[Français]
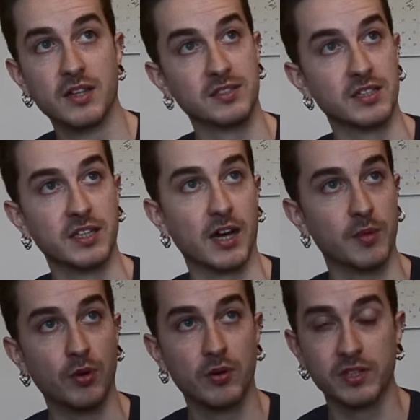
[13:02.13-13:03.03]
c'est
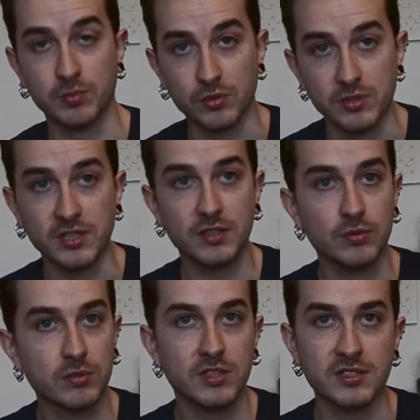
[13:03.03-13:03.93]
carrément explosé,
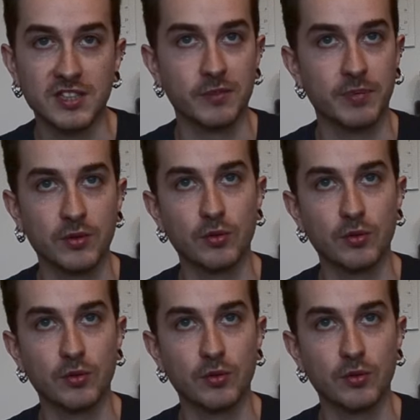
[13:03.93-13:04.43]
donc ils ne savent pas